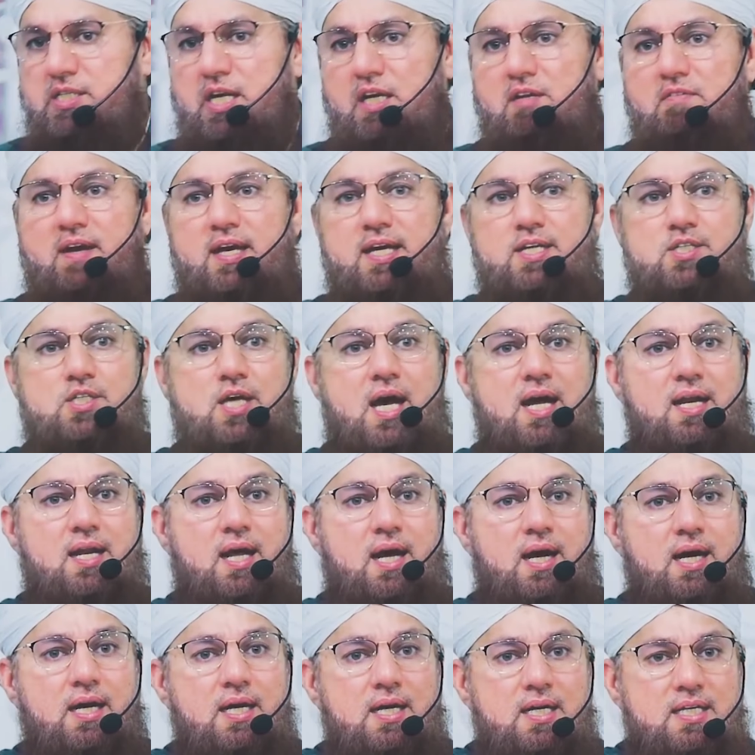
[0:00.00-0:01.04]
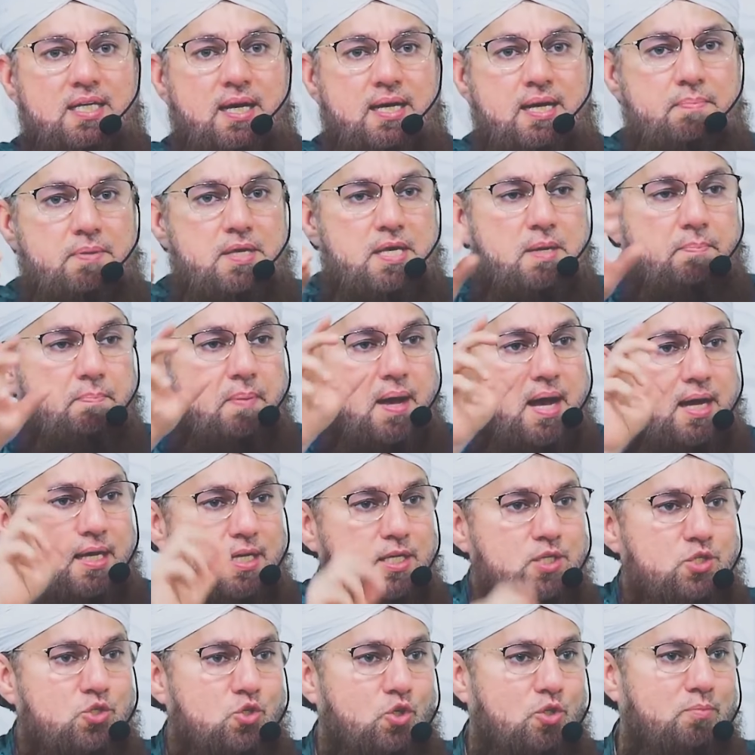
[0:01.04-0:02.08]
التي نالها الصحابة
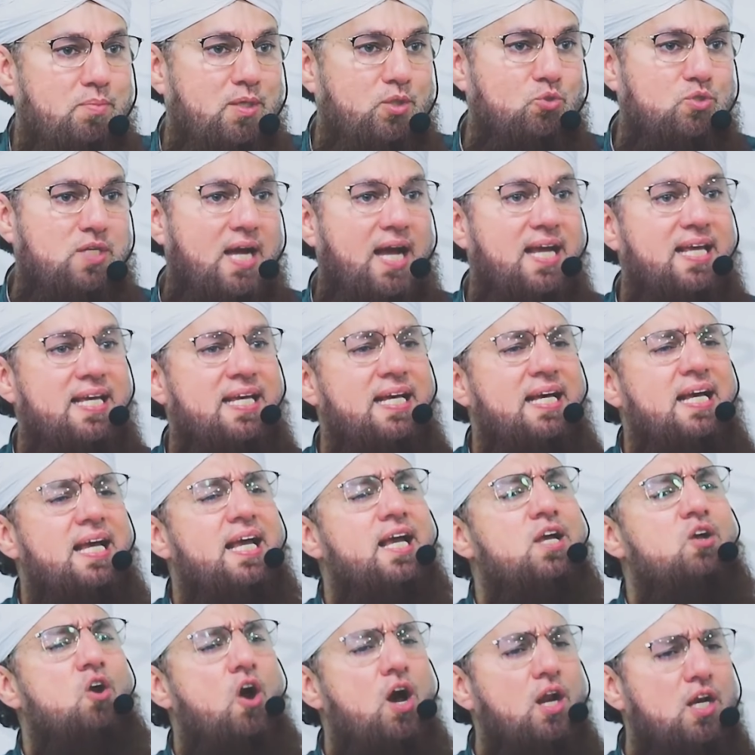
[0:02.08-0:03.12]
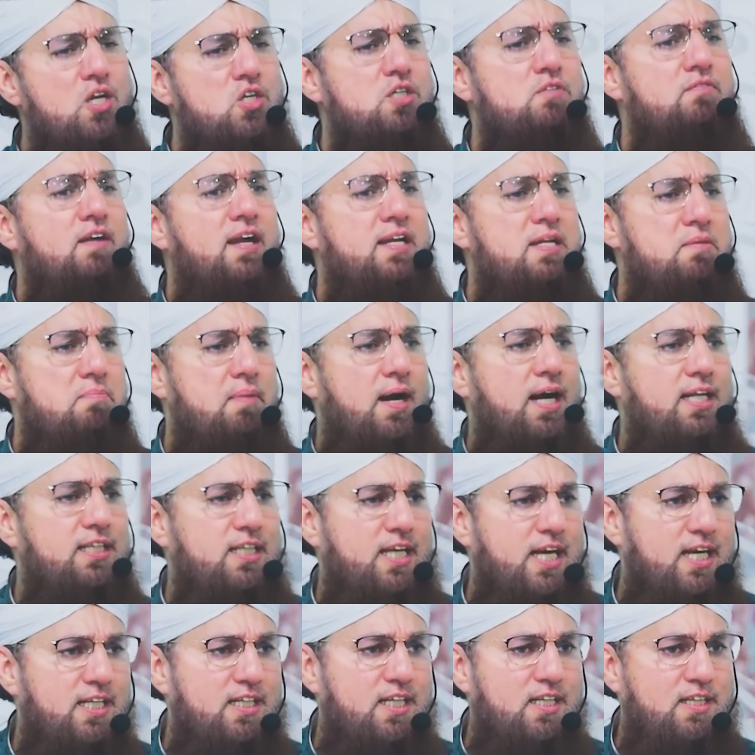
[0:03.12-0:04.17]
الكرام لأنهم شاهدوا
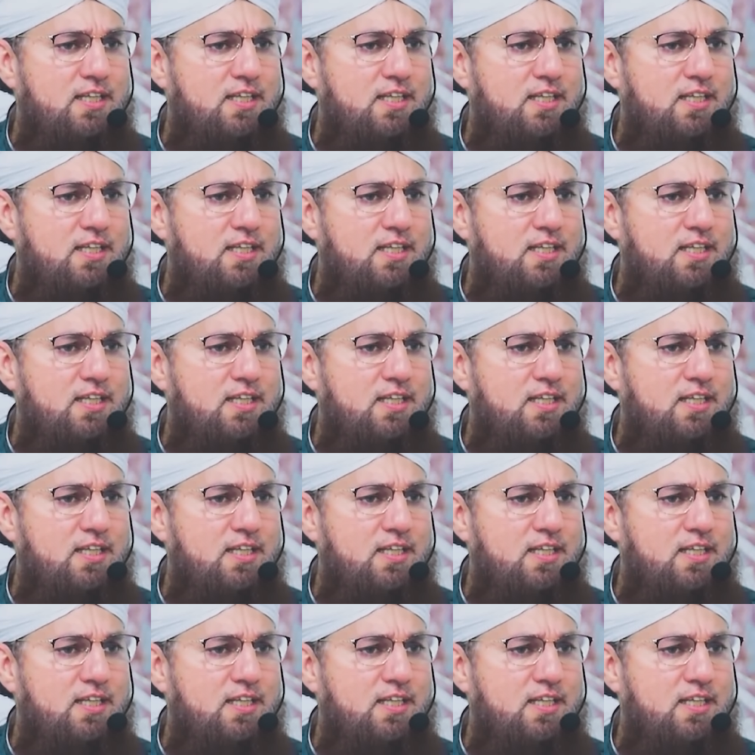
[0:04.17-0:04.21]
جمال